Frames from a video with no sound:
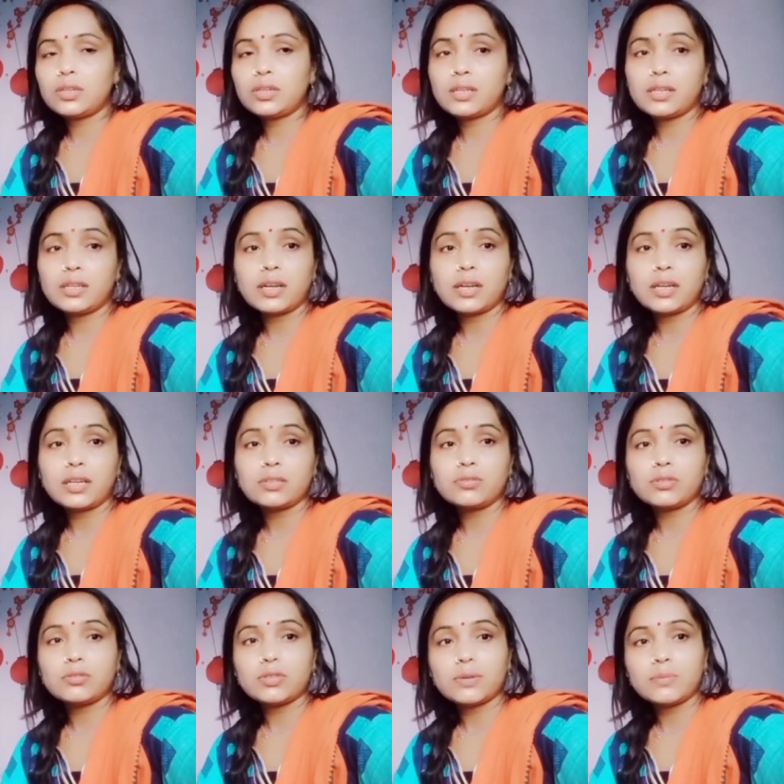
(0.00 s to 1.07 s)
आवाज़ आ
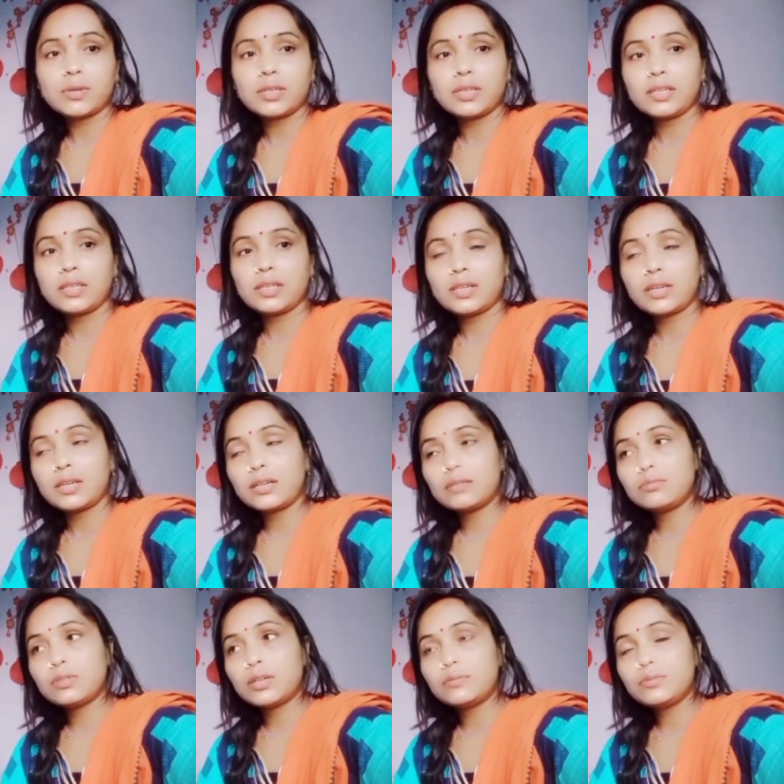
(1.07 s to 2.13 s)
रहा था तो मैंने सोचा कि
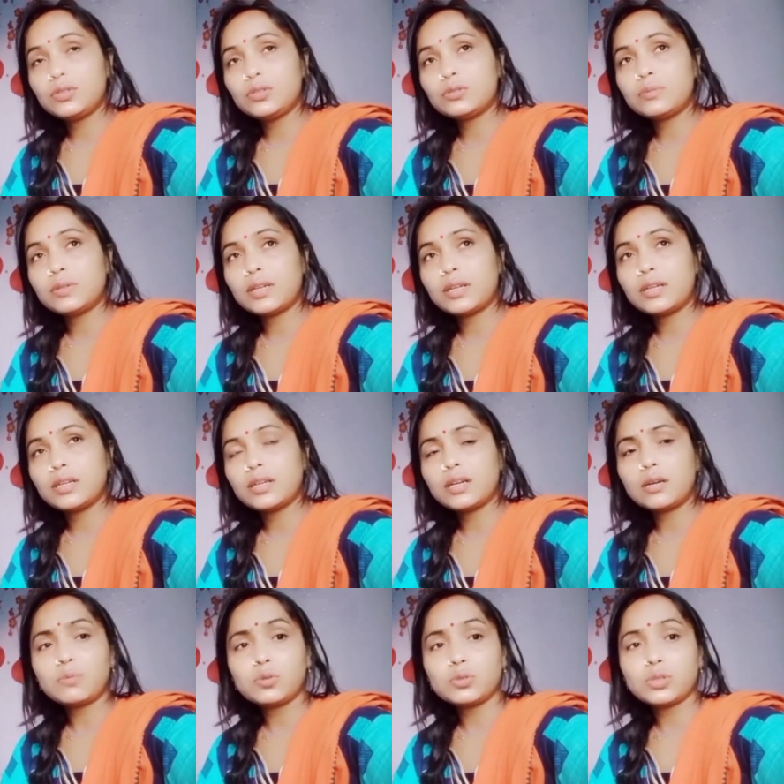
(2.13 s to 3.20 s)
चलो जो भी मैंने
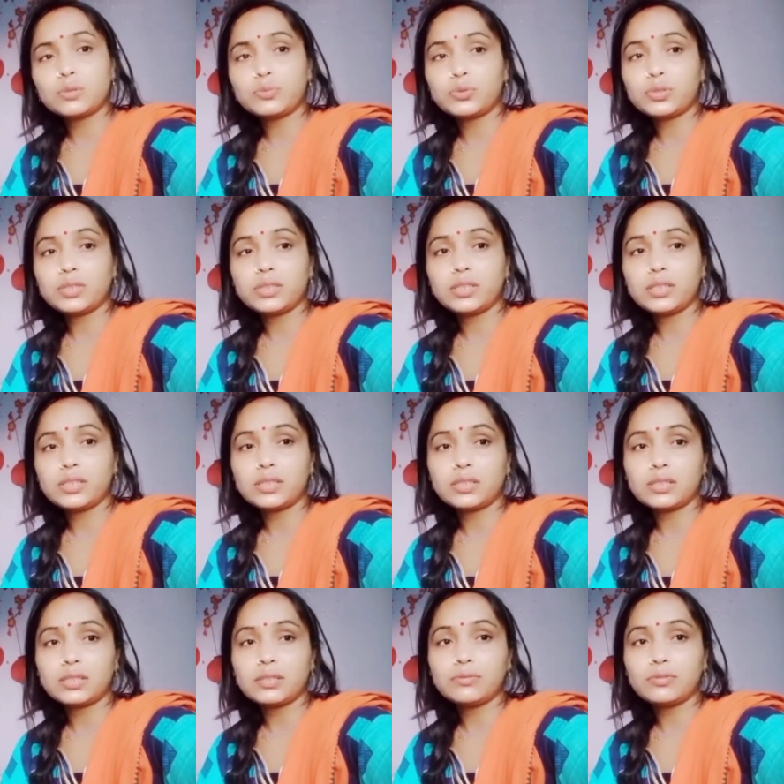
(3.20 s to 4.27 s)
बात किया है वो
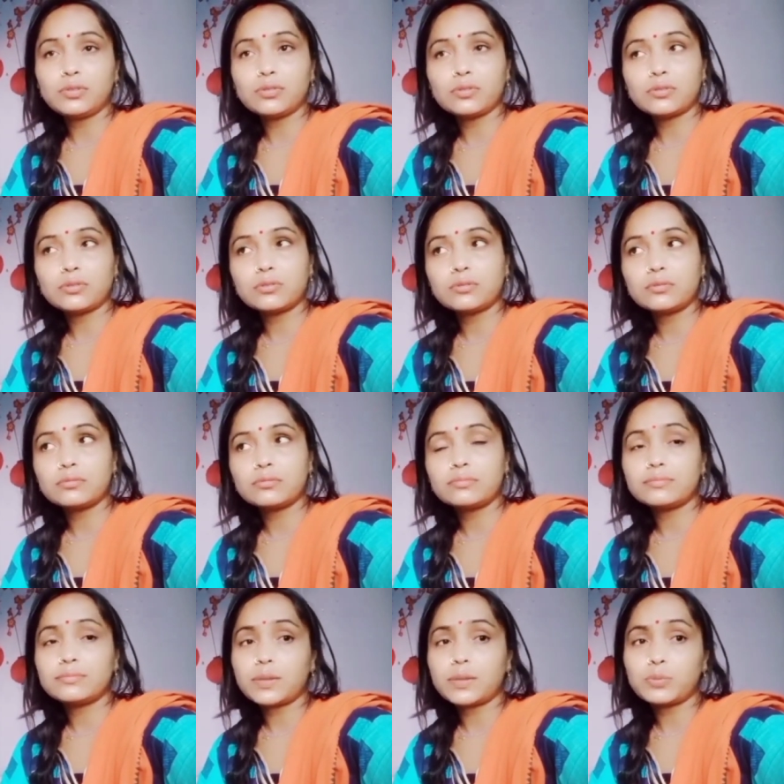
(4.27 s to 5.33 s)
वॉइस ओवर
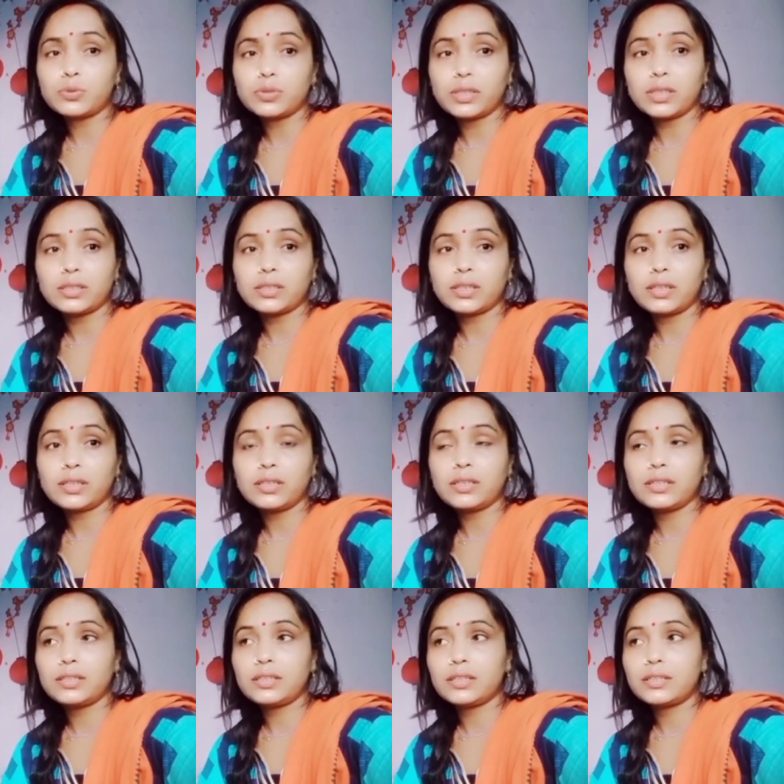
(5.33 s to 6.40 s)
करके ही आप लोगों को
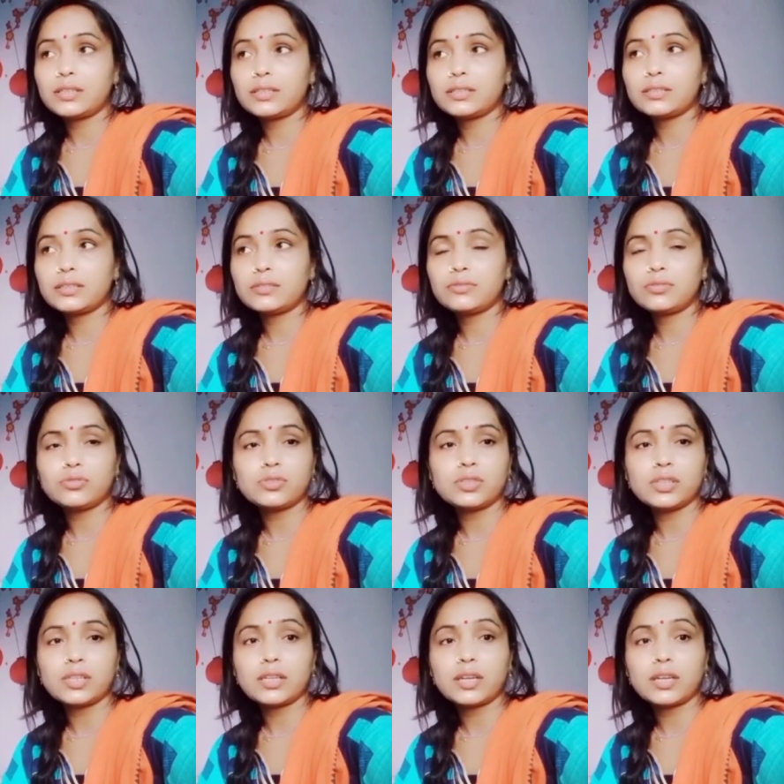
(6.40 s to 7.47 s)
सुना दूँ
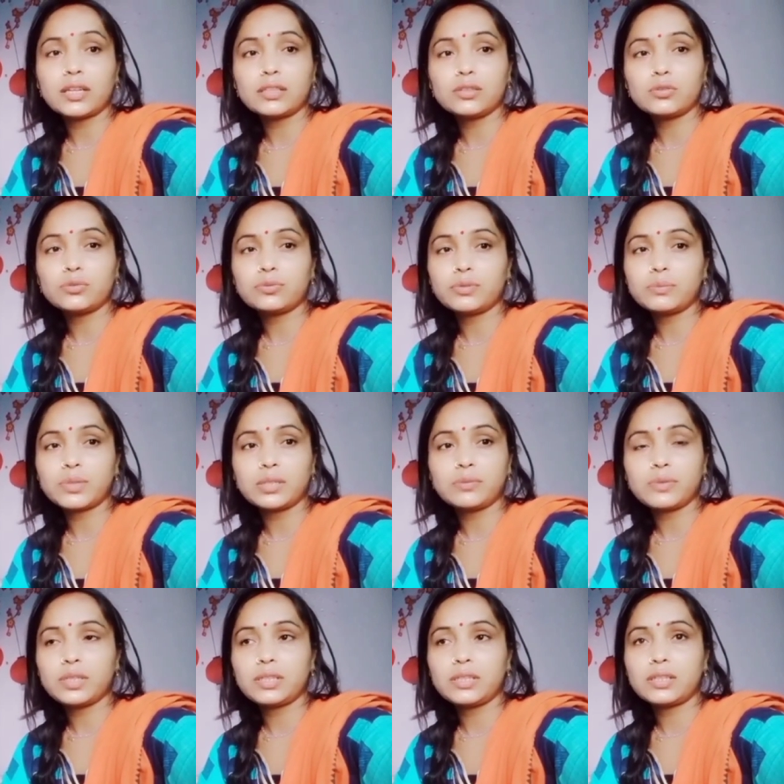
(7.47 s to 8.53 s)
क्योंकि ऐसे तो या
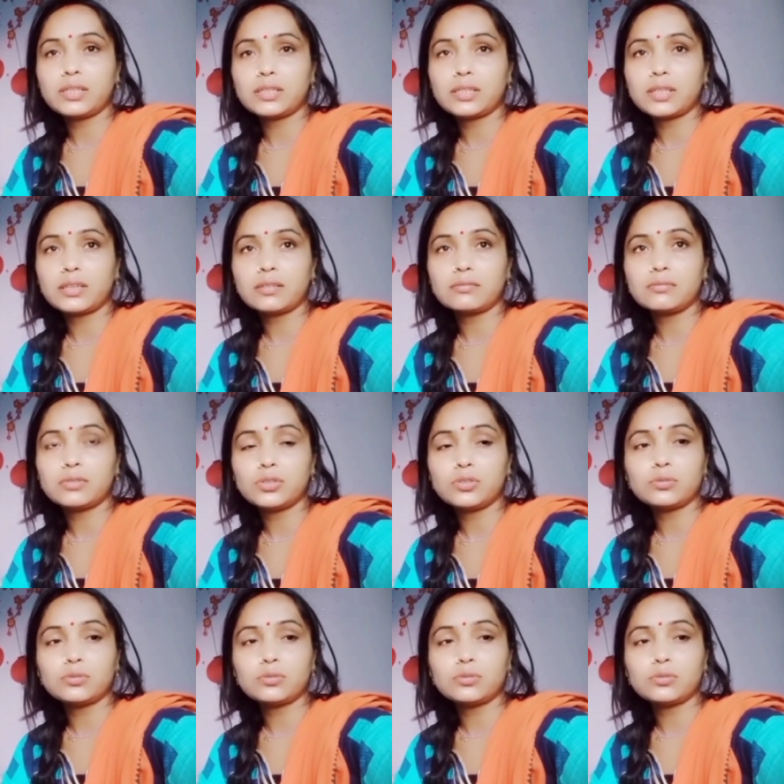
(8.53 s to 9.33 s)
आवाज़ आ ही नहीं रहा था